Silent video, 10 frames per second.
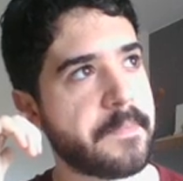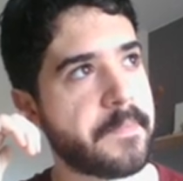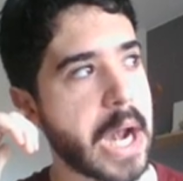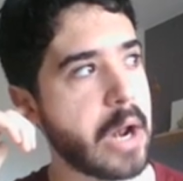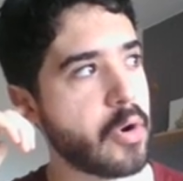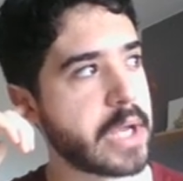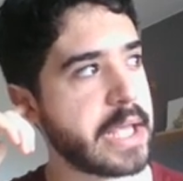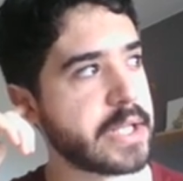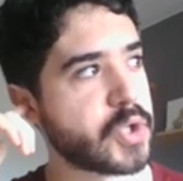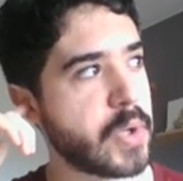pero algo
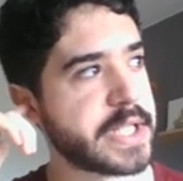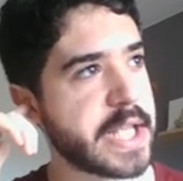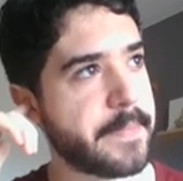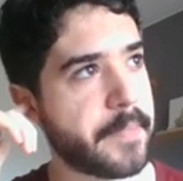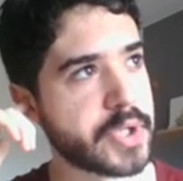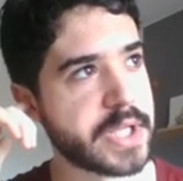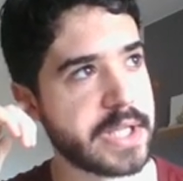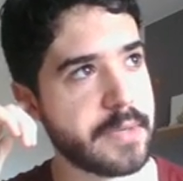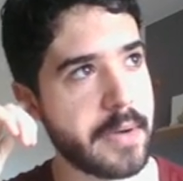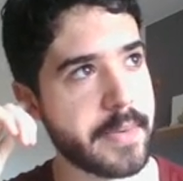que suele ser
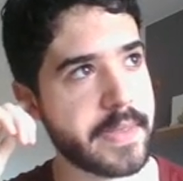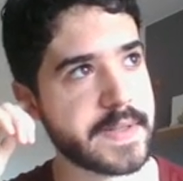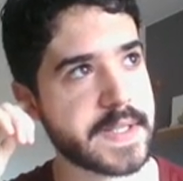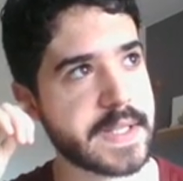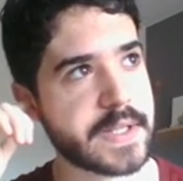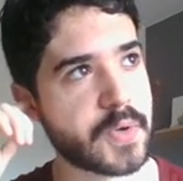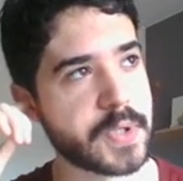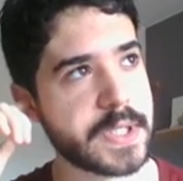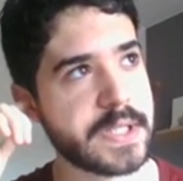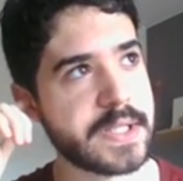positivo a veces de estas
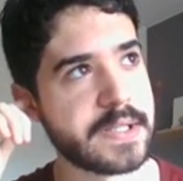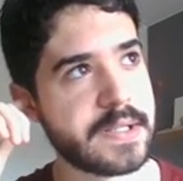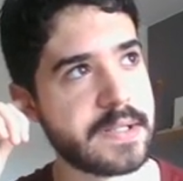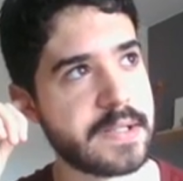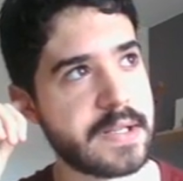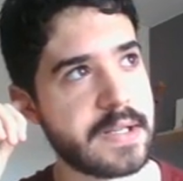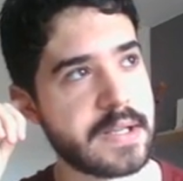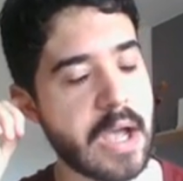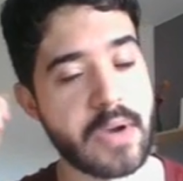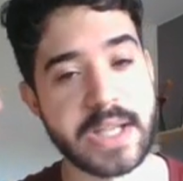cosas,
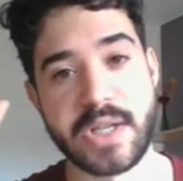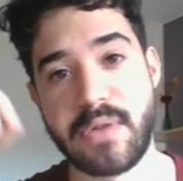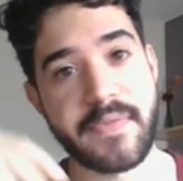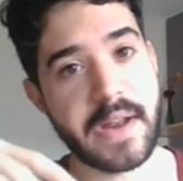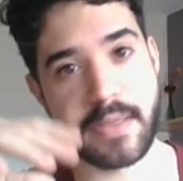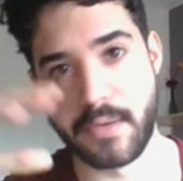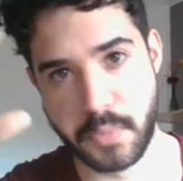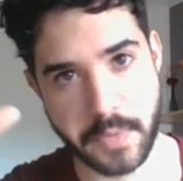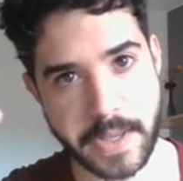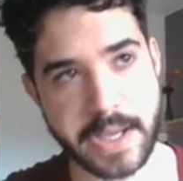aunque sea una
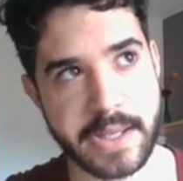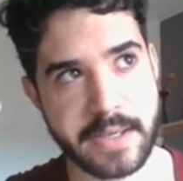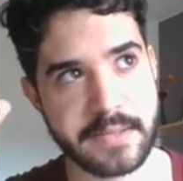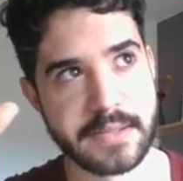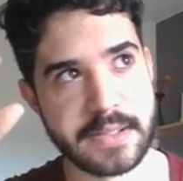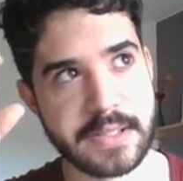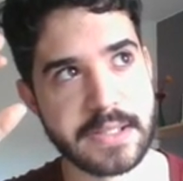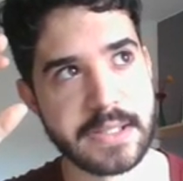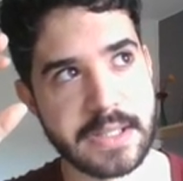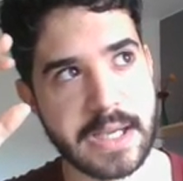fracción muy pequeña,
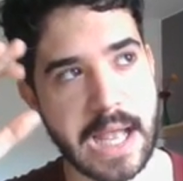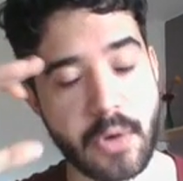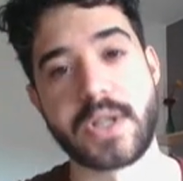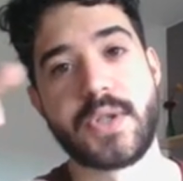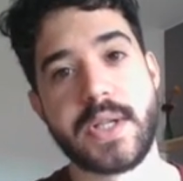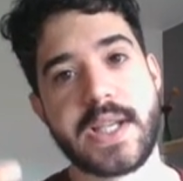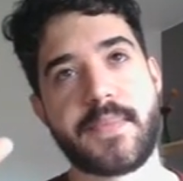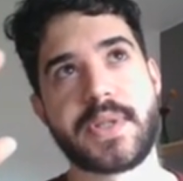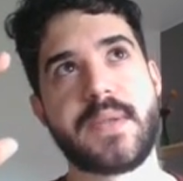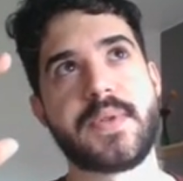algo que suele ser
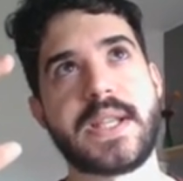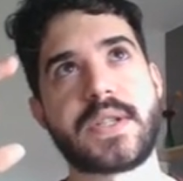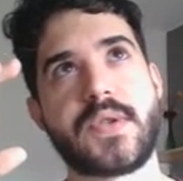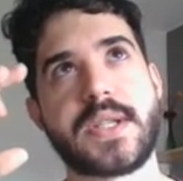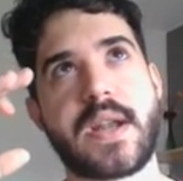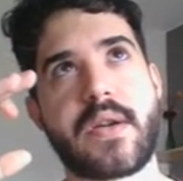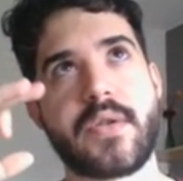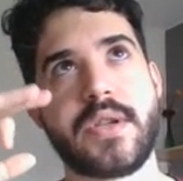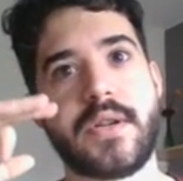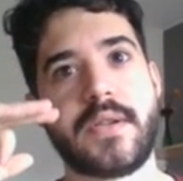positivo de estas cosas es
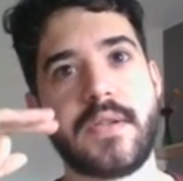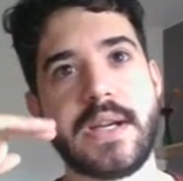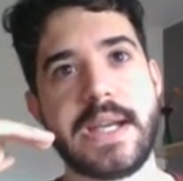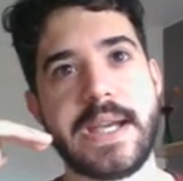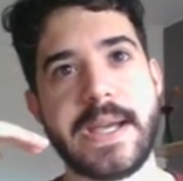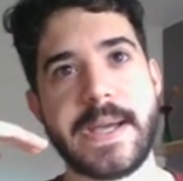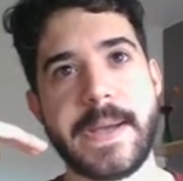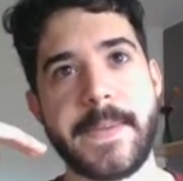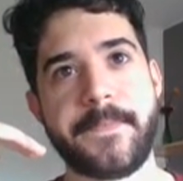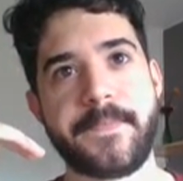rollo. Eh,